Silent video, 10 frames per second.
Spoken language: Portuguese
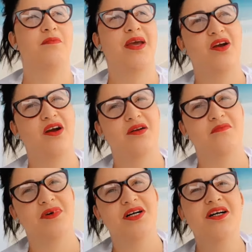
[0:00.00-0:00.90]
pega a
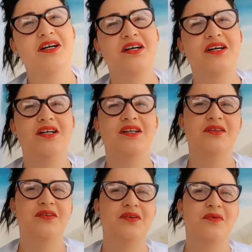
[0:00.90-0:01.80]

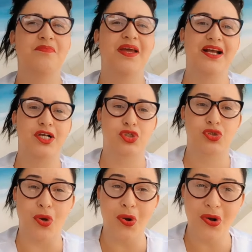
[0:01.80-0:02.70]
irmã, pega a
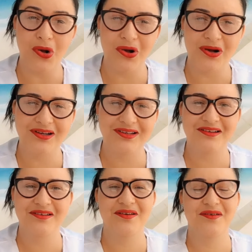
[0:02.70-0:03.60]
sogra,